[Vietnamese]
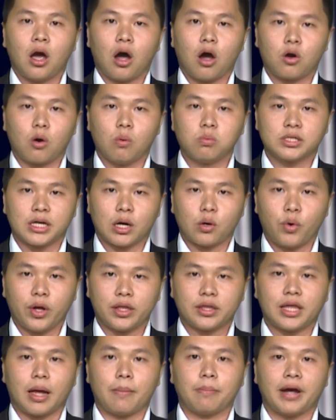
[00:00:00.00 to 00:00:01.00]
họ cũng sẽ
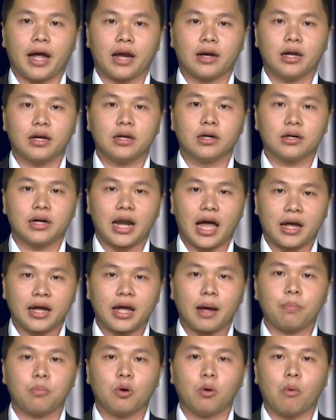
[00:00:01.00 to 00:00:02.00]
quyết tâm khẳng định được đẳng cấp